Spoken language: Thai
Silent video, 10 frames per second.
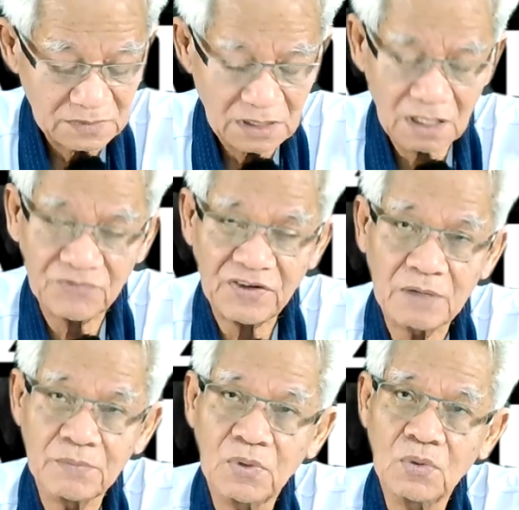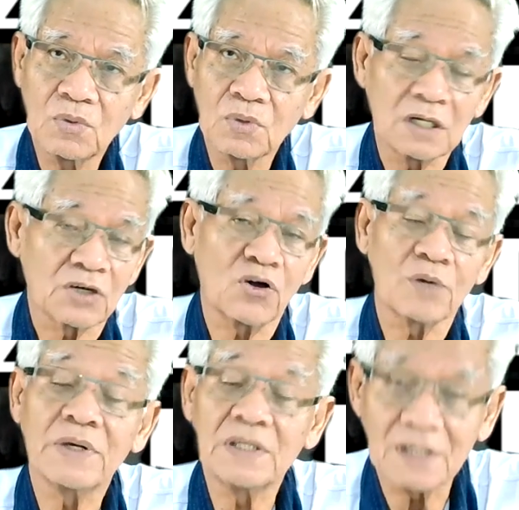หรือก็ฟังผู้เกิดก่อ
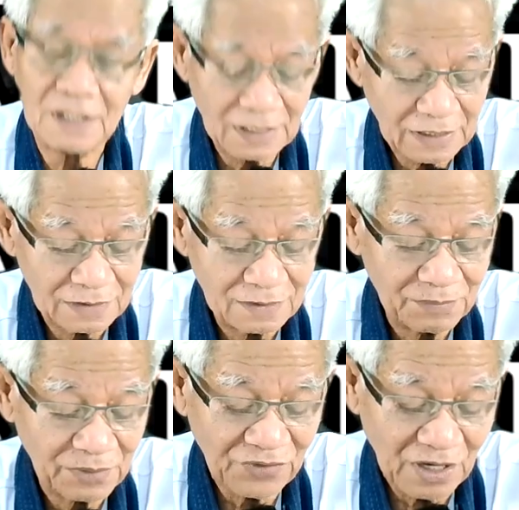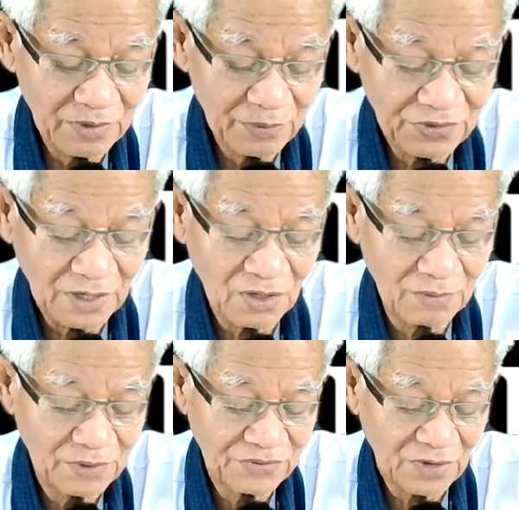นมาเยอะก็แล้วกันภาษาวกนี้ภาษา
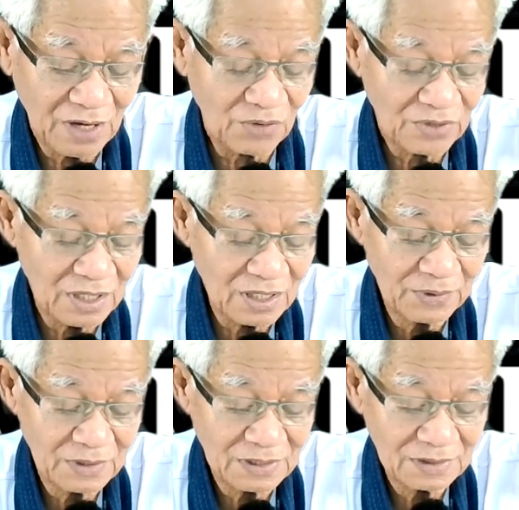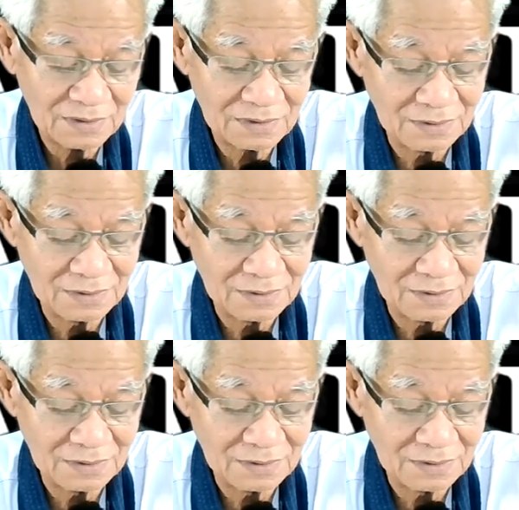ภาษาเก่าทั้งนั้นนะคนนั้น